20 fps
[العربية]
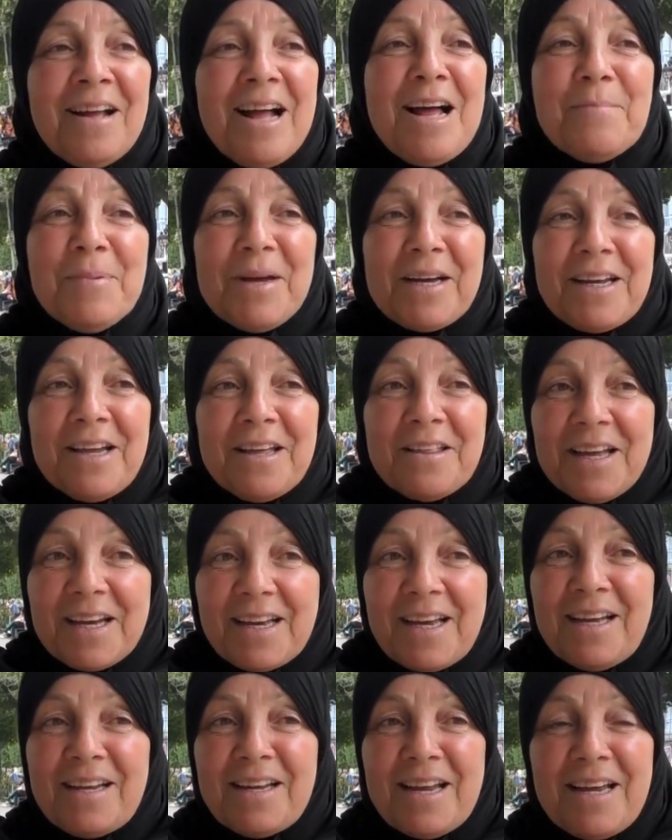اما اذا
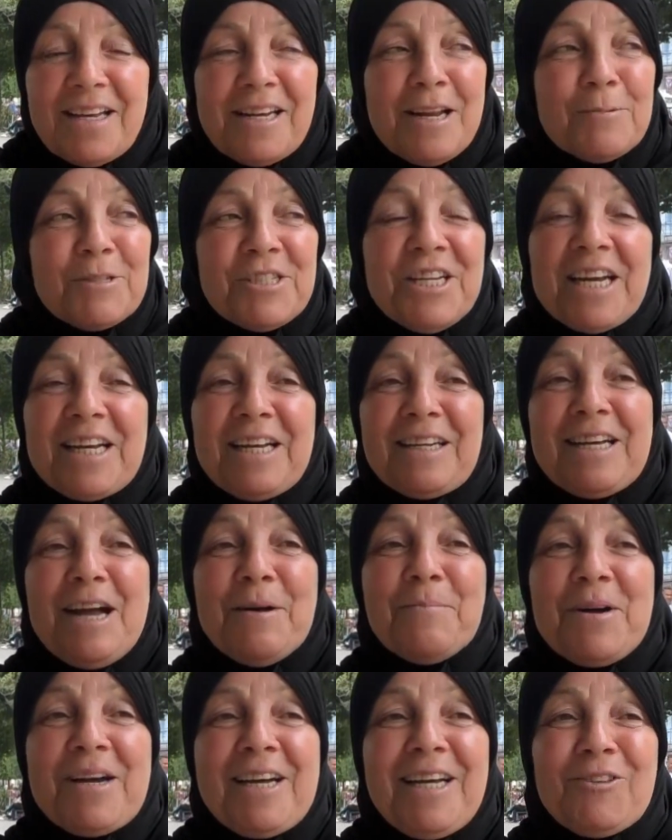كان انا باش ناكل
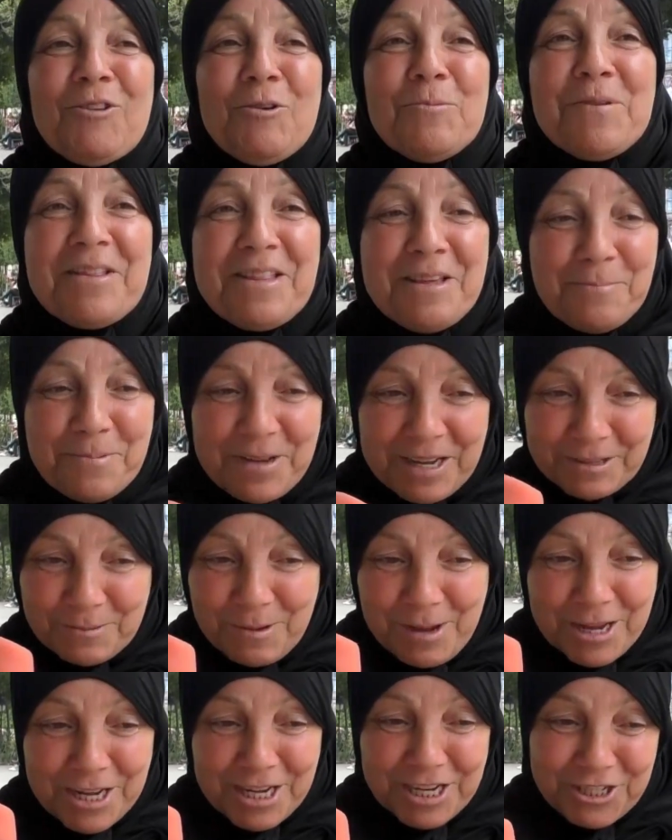كعبه قطو ماذا بيا
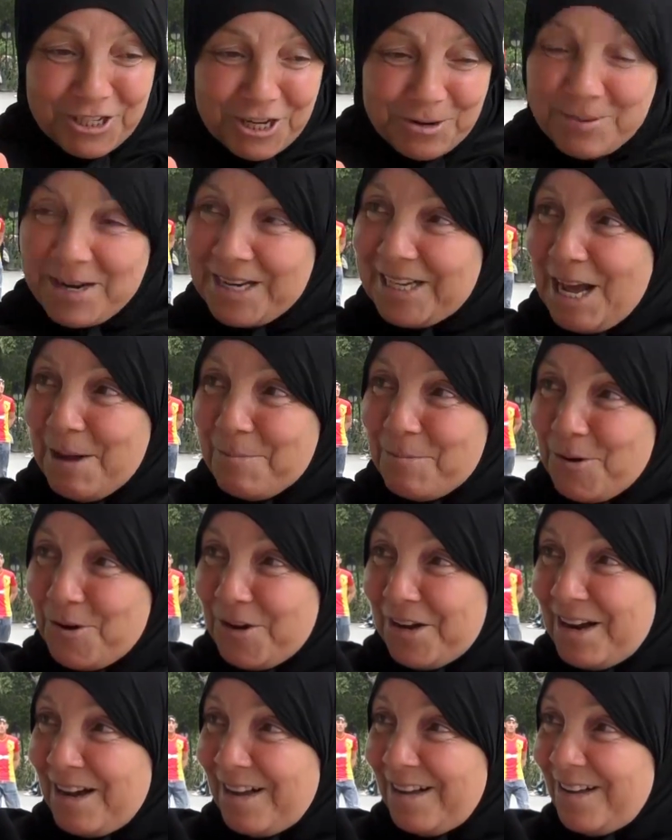يجيب لي كعبه
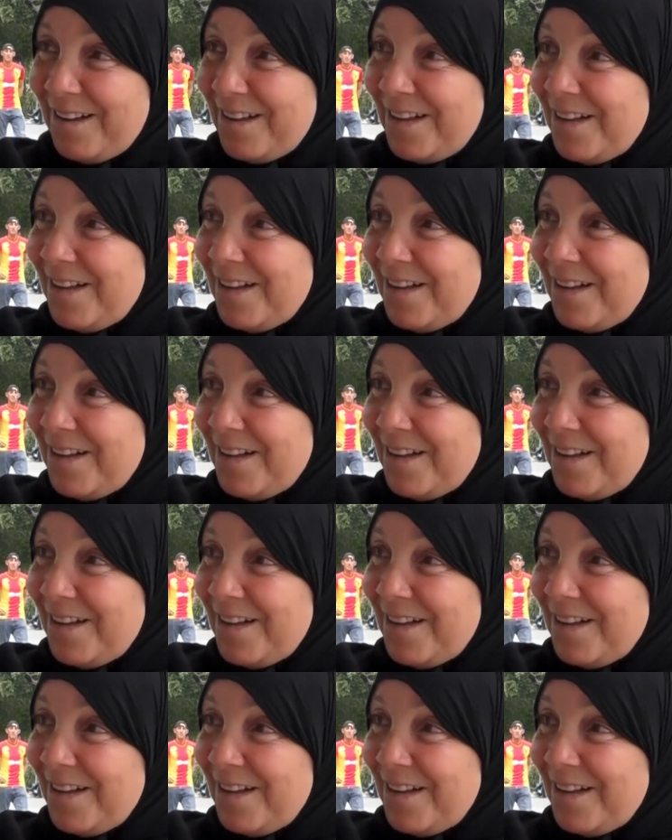اخرى